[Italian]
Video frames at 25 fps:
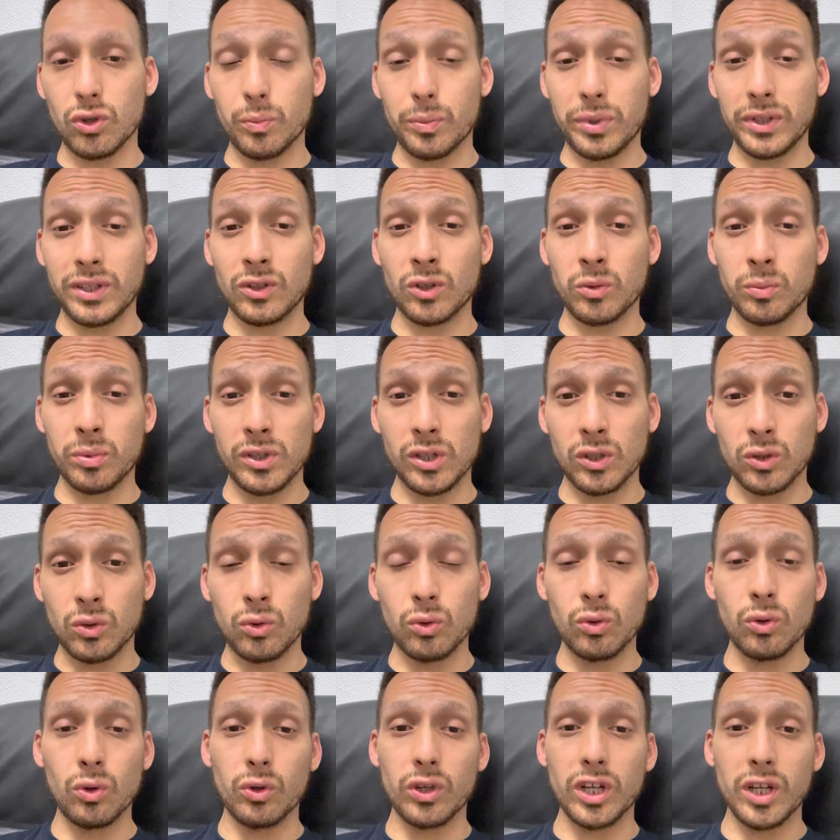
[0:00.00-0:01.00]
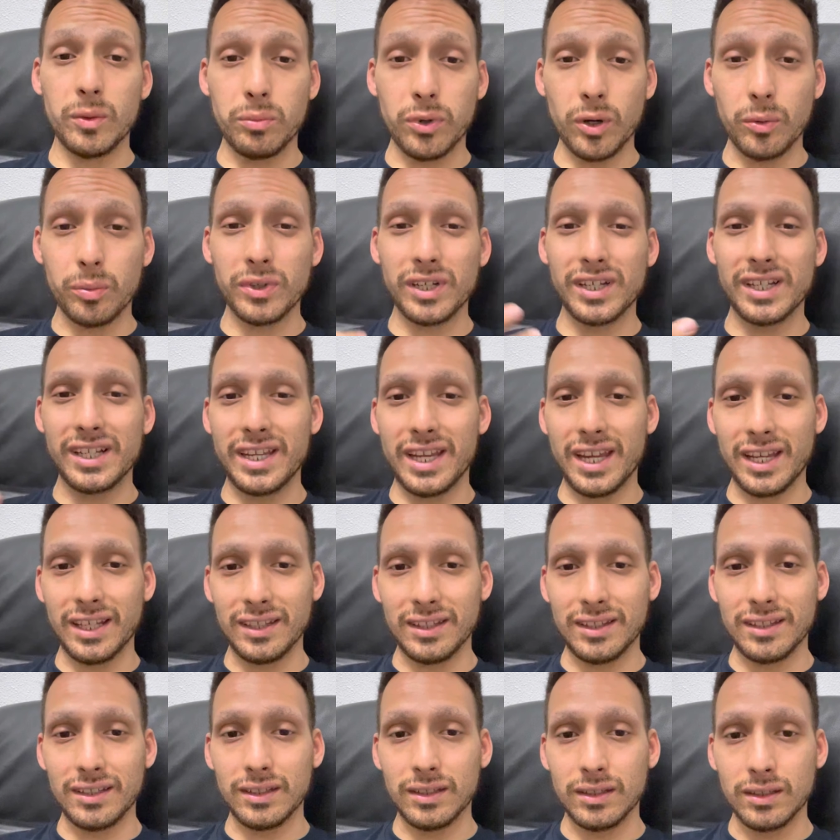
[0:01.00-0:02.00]
prendano per il culo i propri
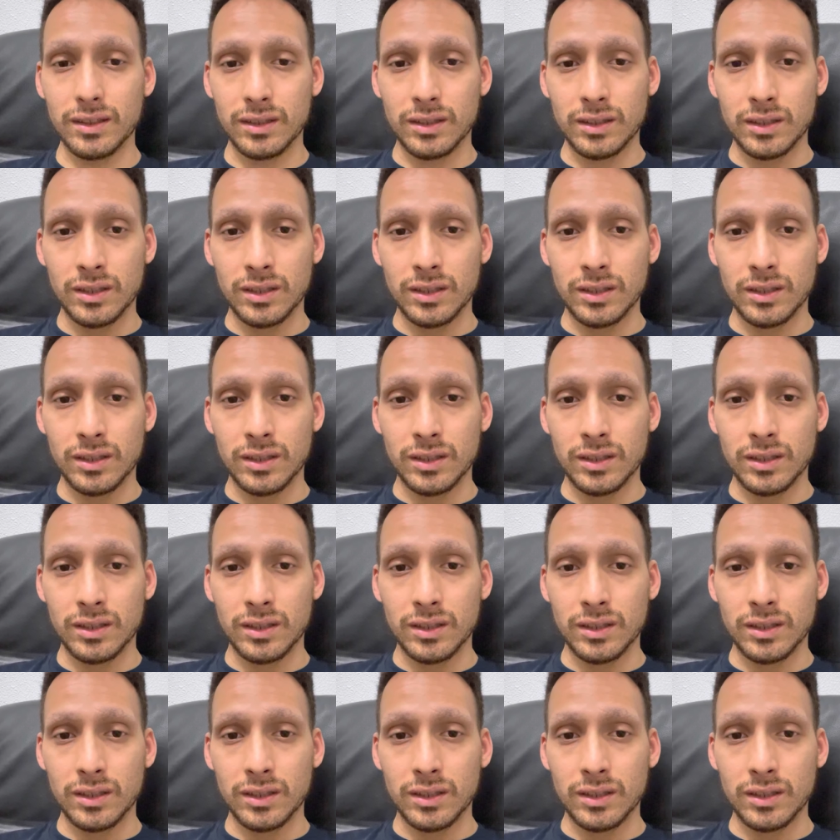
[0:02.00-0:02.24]
clienti,